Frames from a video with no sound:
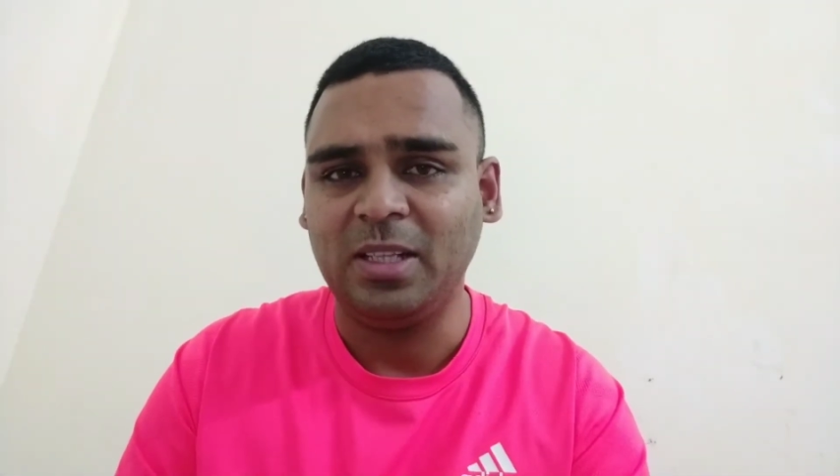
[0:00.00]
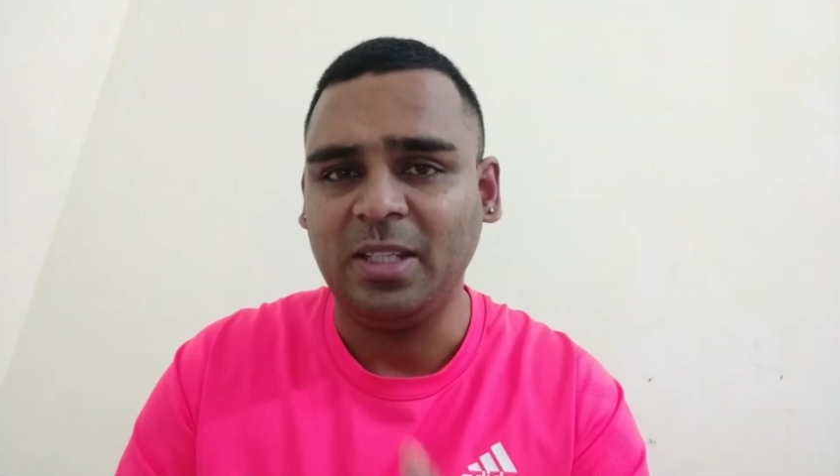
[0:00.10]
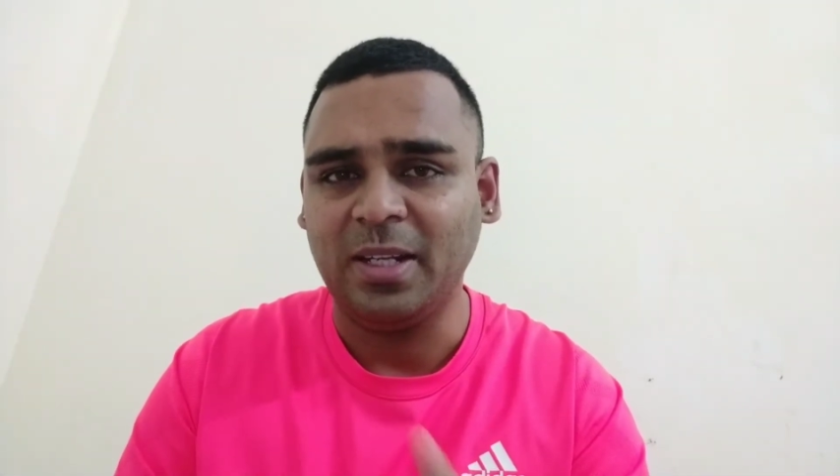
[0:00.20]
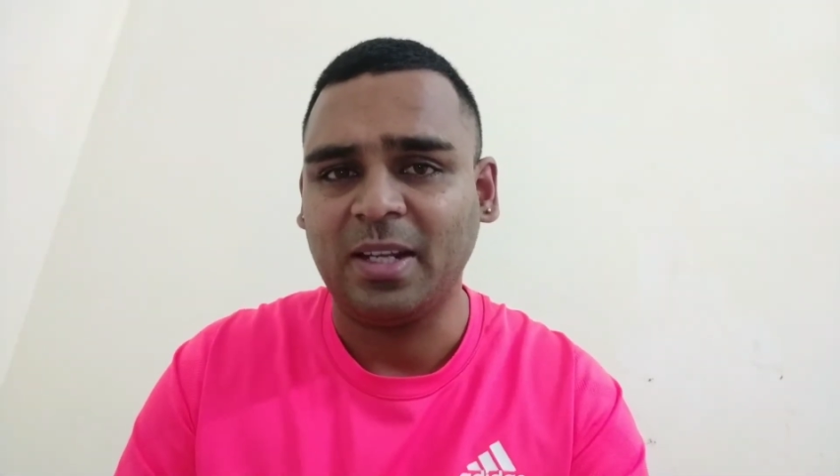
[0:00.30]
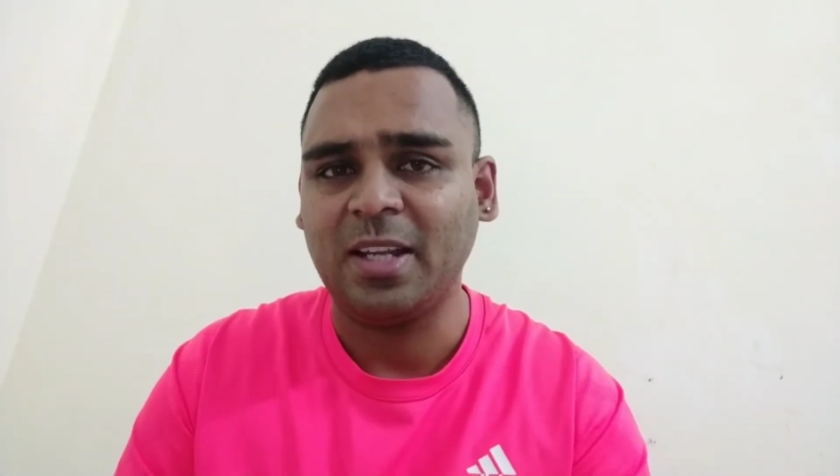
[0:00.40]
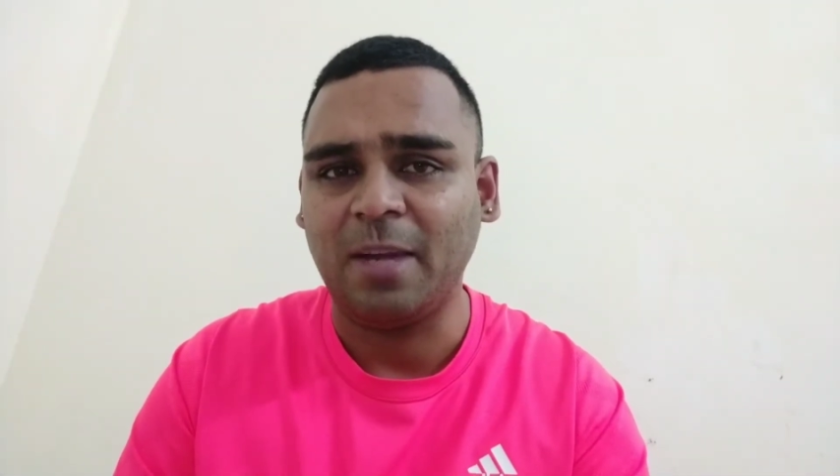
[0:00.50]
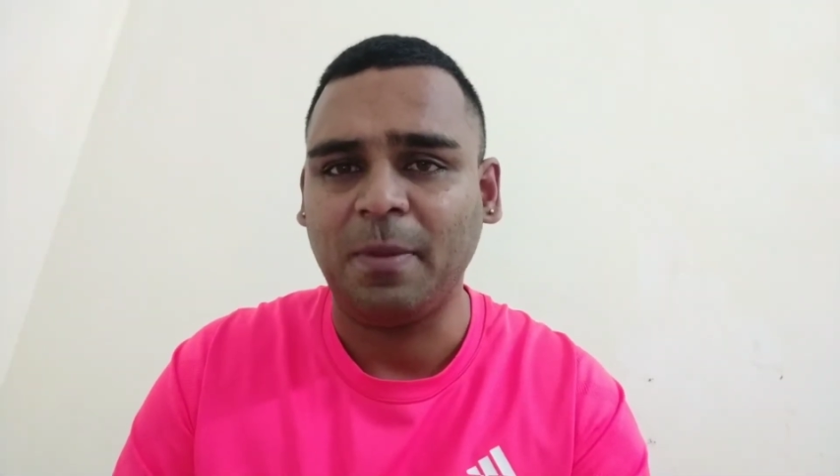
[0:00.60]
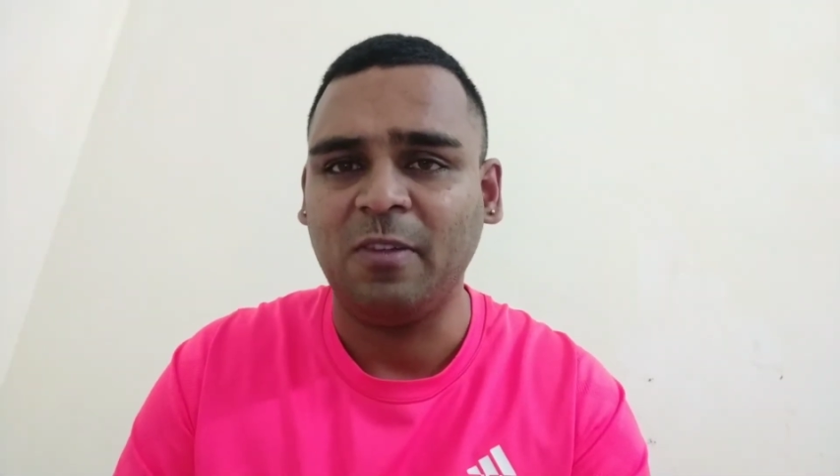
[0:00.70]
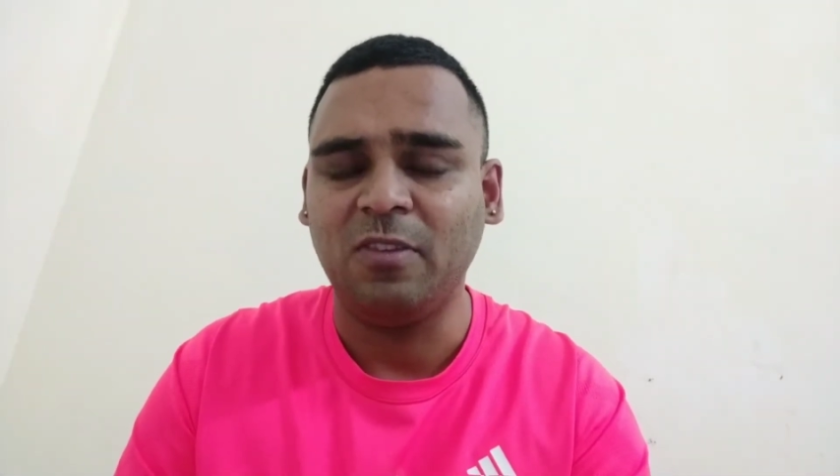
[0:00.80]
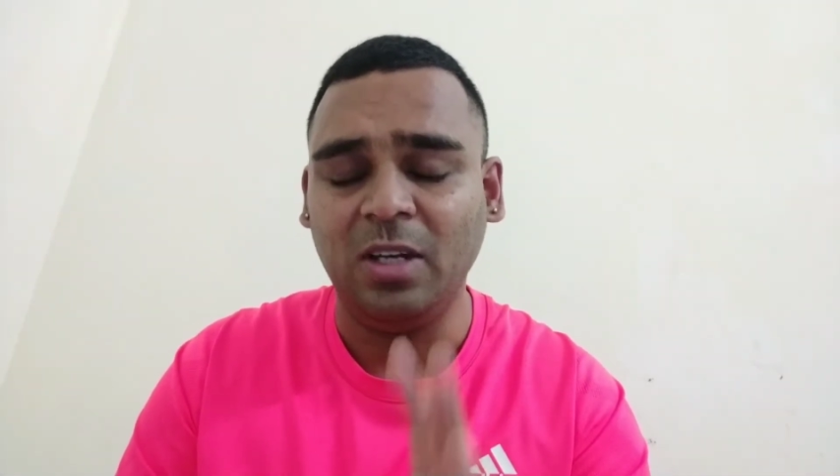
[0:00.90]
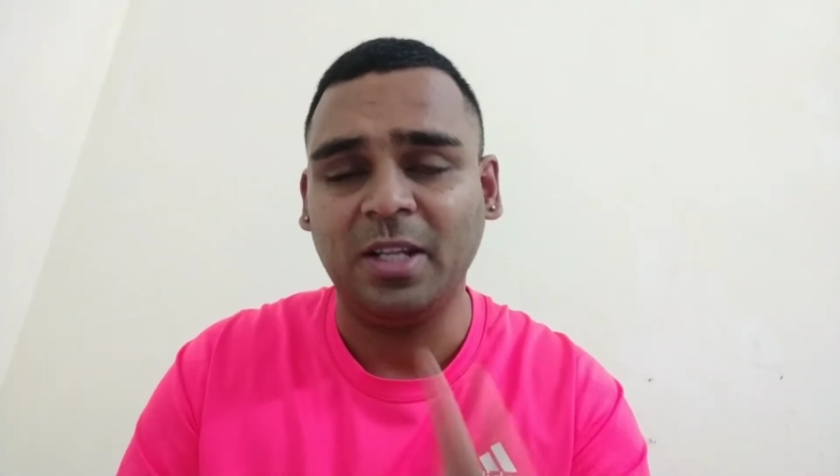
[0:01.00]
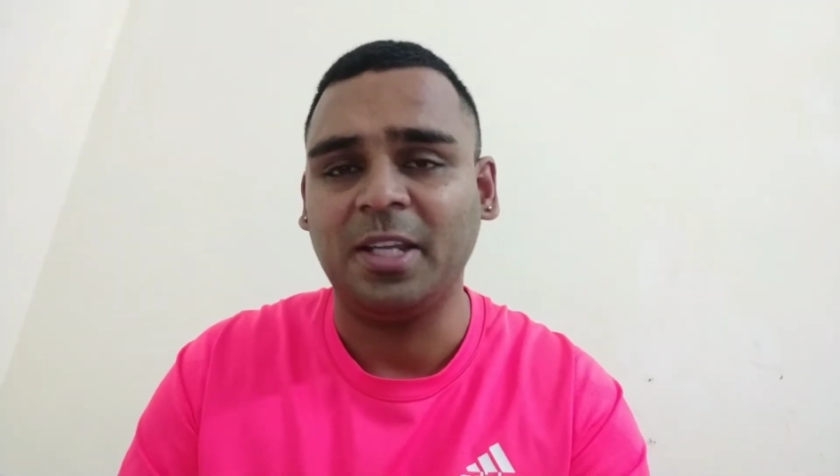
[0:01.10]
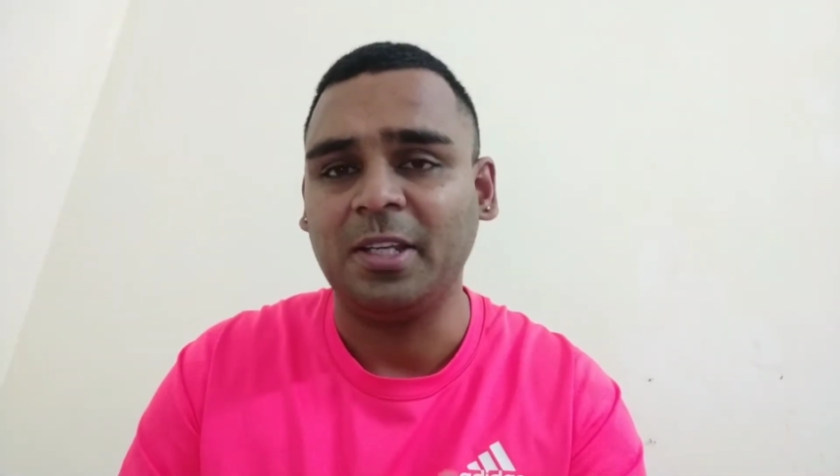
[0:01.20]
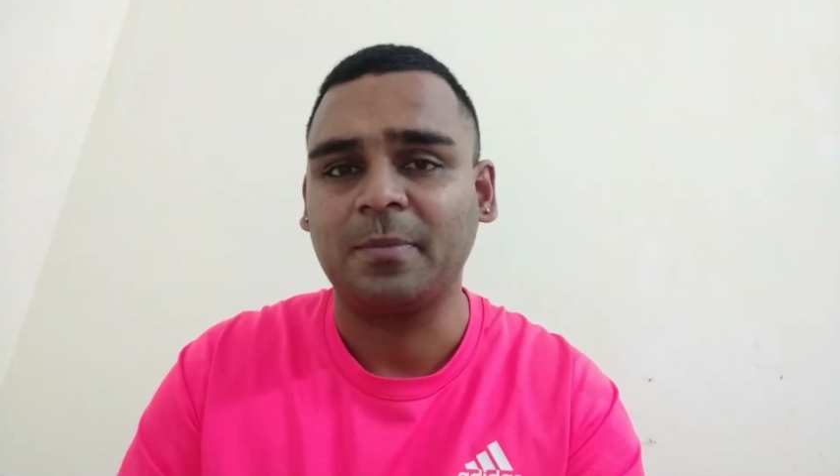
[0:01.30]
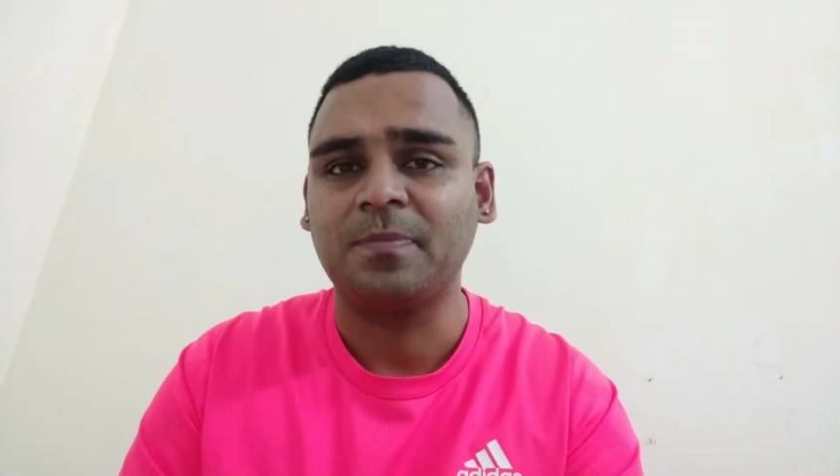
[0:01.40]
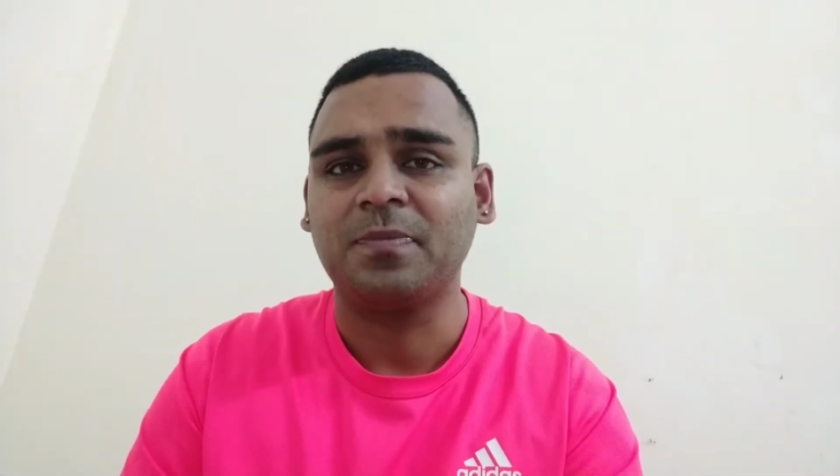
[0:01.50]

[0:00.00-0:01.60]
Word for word: मिलती है ना यहाँ पे वर्ल्ड की